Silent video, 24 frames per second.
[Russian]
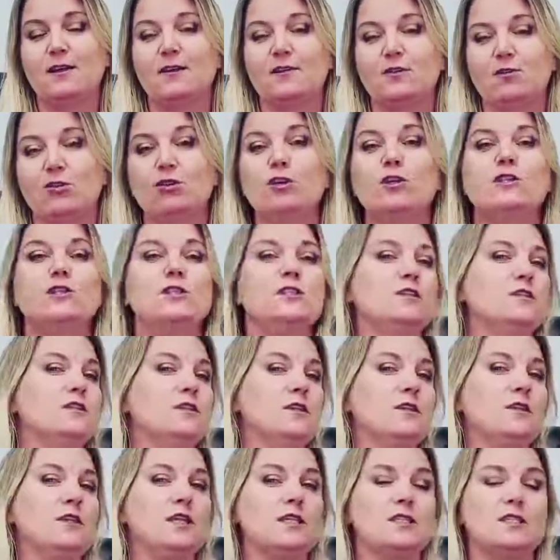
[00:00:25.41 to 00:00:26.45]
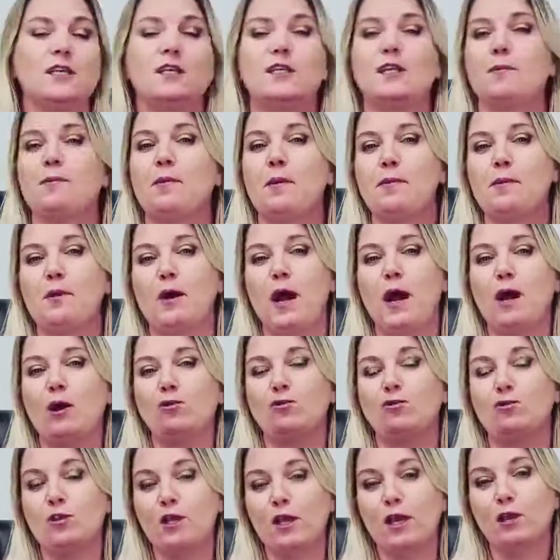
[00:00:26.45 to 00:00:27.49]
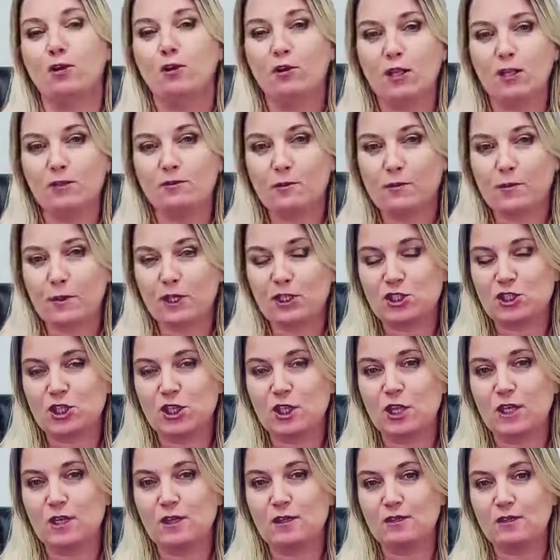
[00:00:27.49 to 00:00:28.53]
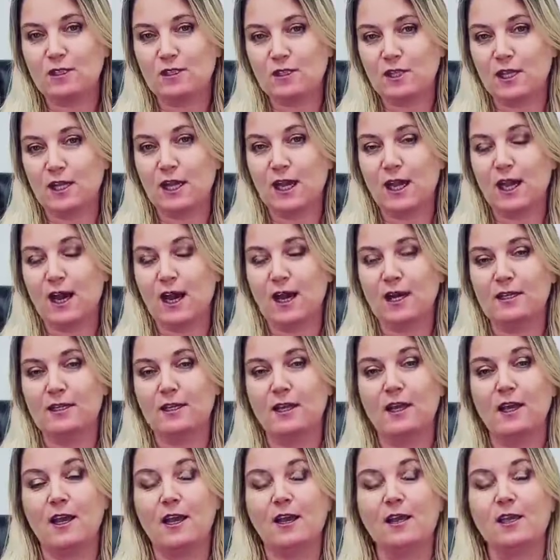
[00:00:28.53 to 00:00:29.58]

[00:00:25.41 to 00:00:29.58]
То есть, э, если это по браку, три года вы прожили с грин-картой.